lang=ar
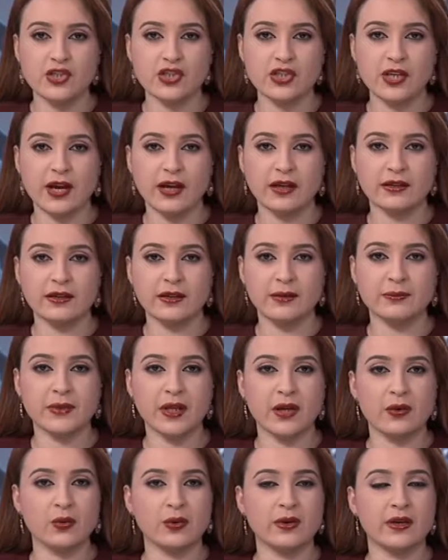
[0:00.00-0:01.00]
اجتاحت
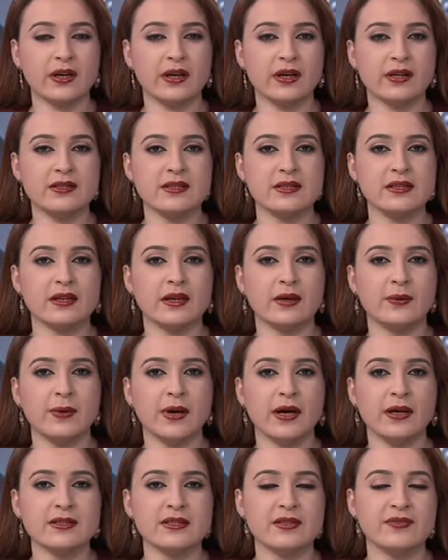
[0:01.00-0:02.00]
أمطار غزيرة
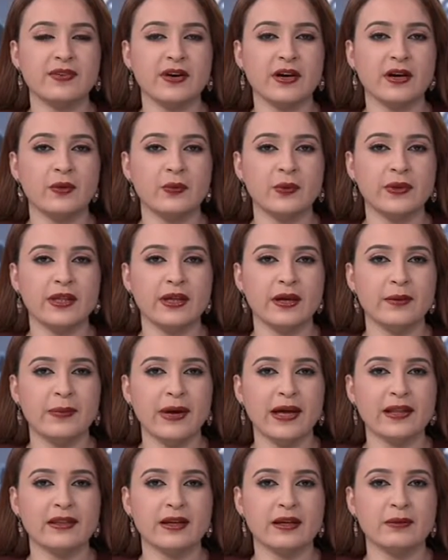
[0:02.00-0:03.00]
وعاصفة قوية
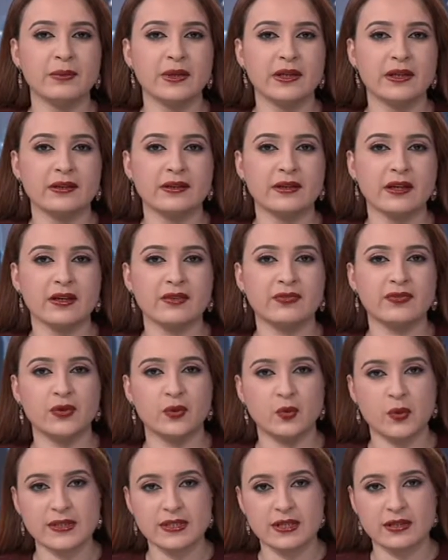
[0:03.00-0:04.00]
بعض المناطق
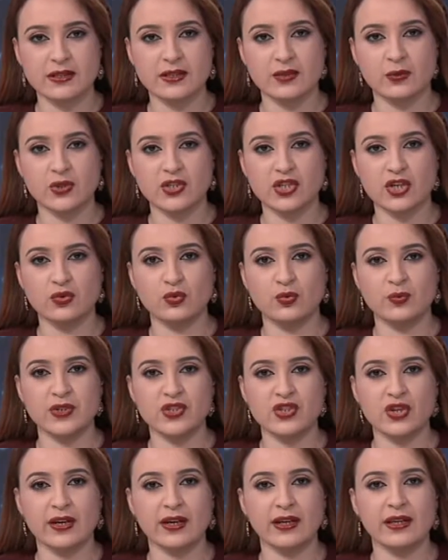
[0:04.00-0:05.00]
في وسط
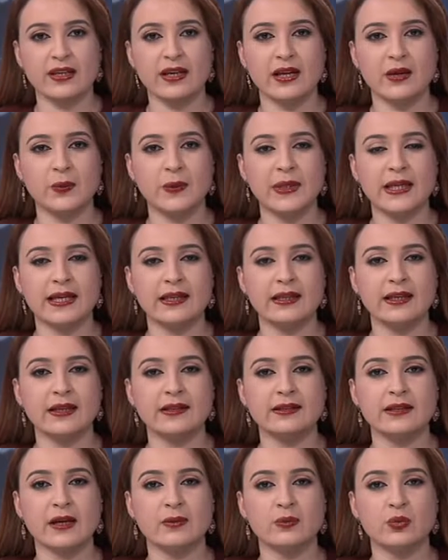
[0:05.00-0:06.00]
وجنوب شرقي
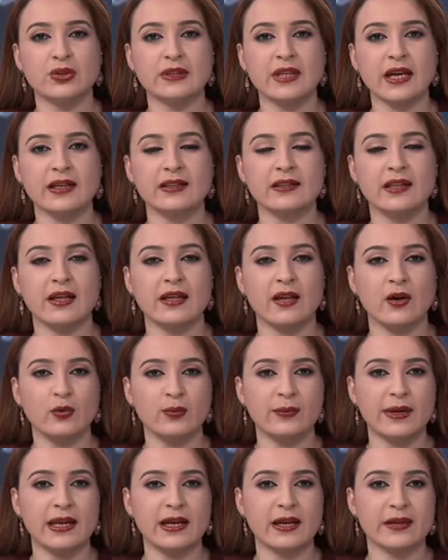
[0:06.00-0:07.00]
الولايات المتحدة
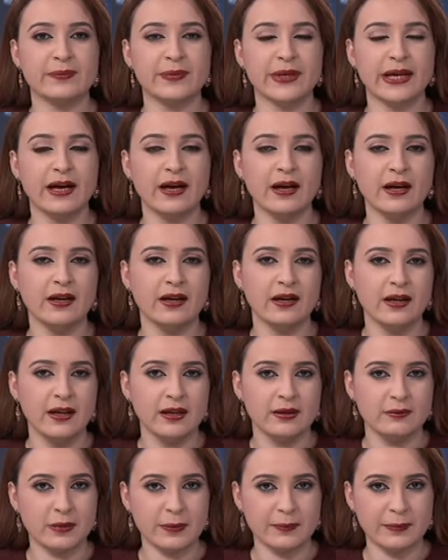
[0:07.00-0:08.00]
يوم الأربعاء
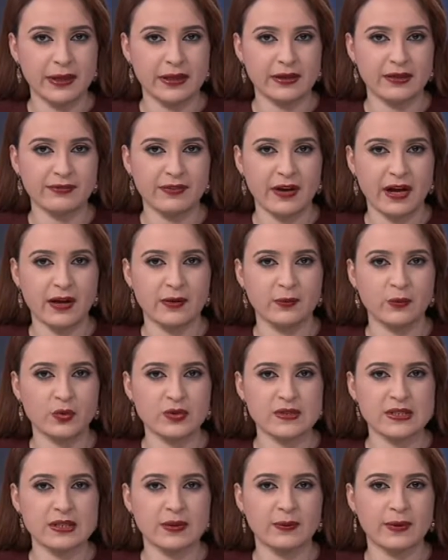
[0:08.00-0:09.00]
مما رفع
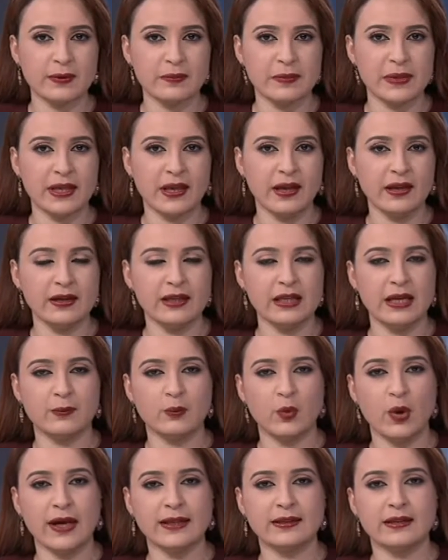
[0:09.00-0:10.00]
مستوى المياه
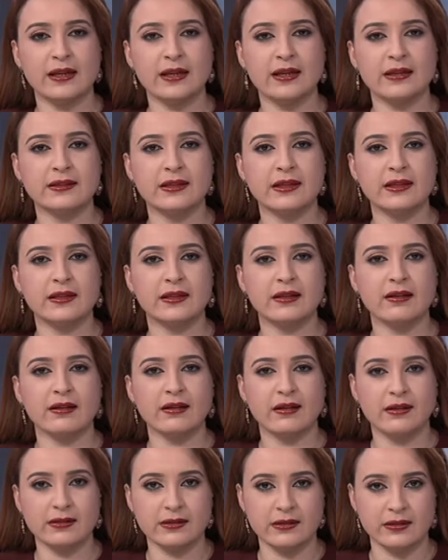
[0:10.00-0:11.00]
إلى معدلات
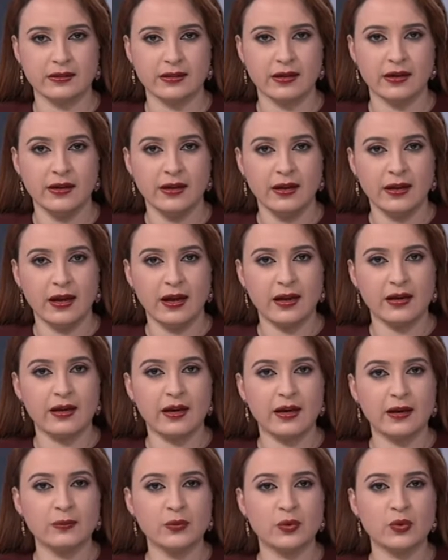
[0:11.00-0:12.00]
خطيرة
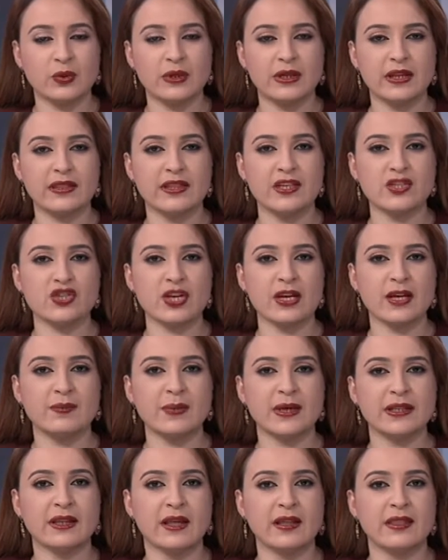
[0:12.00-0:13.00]
الأمر الذي
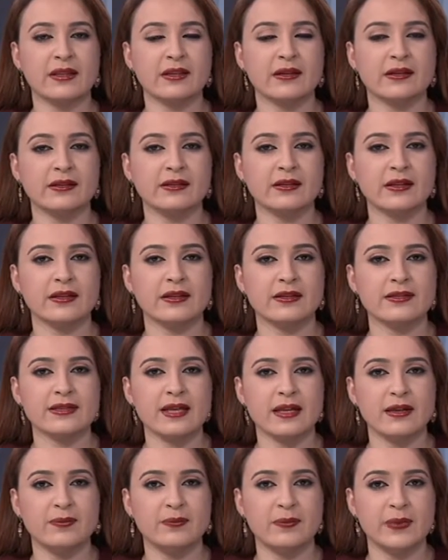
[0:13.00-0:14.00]
جلب تأثيرات
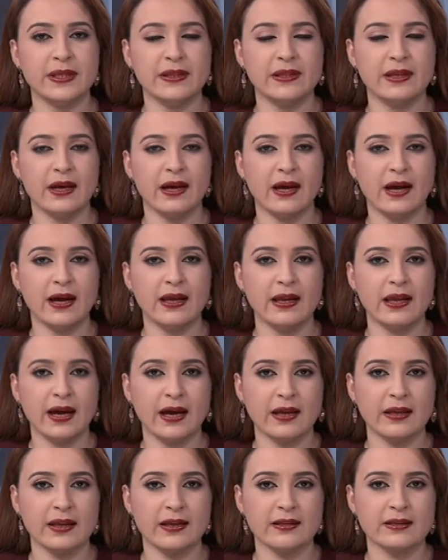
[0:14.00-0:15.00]
سلبية
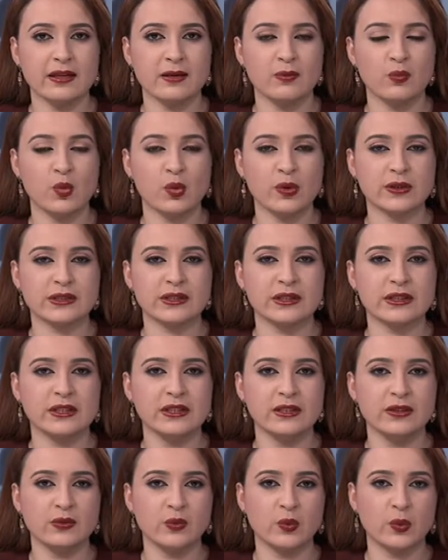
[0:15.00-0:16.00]
على حياة
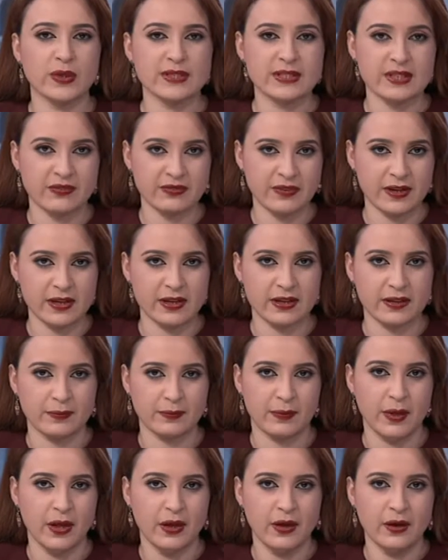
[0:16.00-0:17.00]
المواطنين
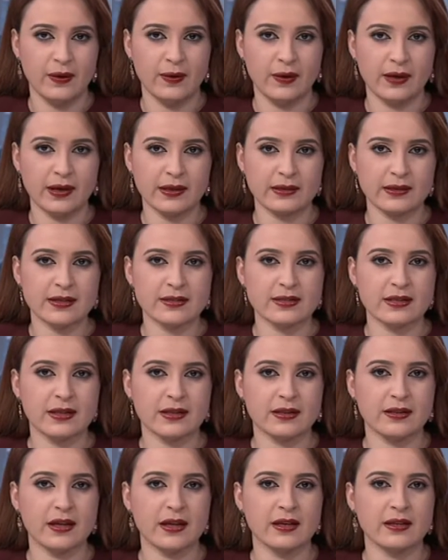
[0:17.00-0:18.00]
وسفرهم وقد
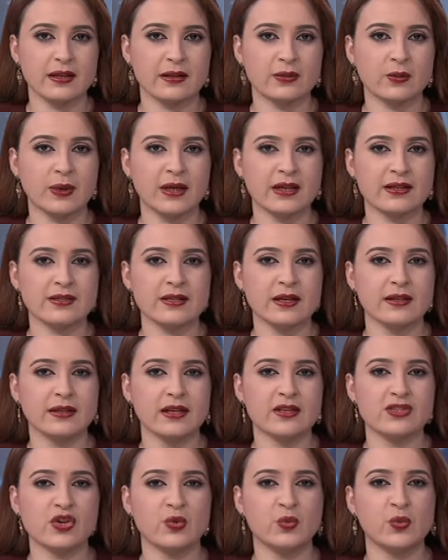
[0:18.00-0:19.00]
أصدرت دائرة
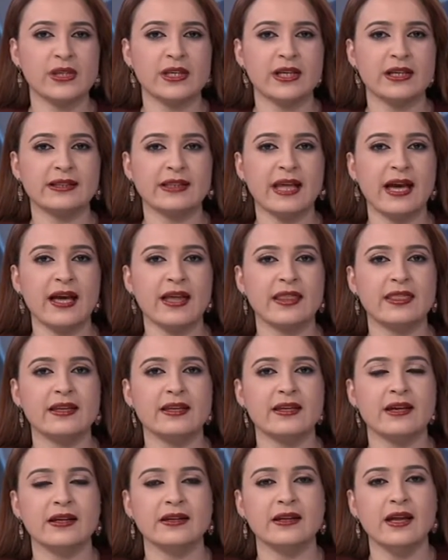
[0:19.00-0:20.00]
الأرصاد الجوية
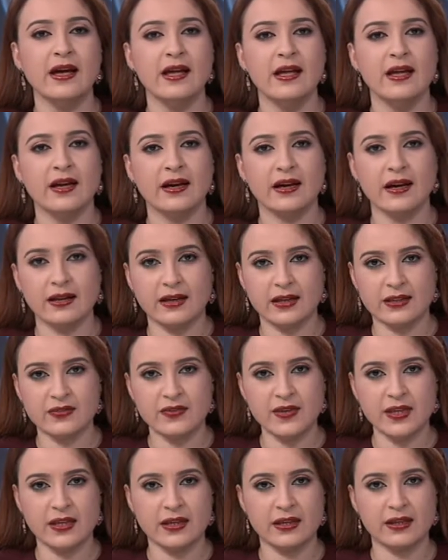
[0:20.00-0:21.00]
تحذيرا
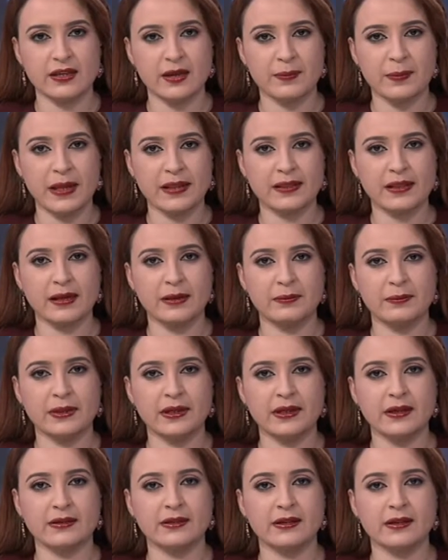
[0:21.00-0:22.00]
قالت فيه إن بعض
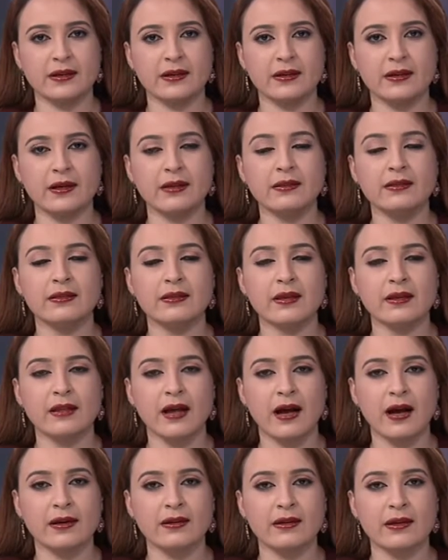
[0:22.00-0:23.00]
المناطق قد
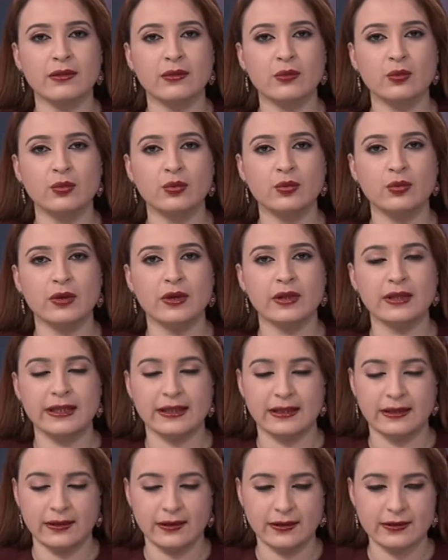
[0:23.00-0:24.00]
تتعرض
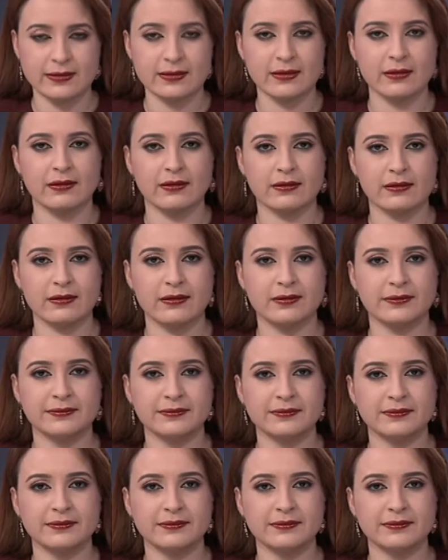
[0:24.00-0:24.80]
لإعصار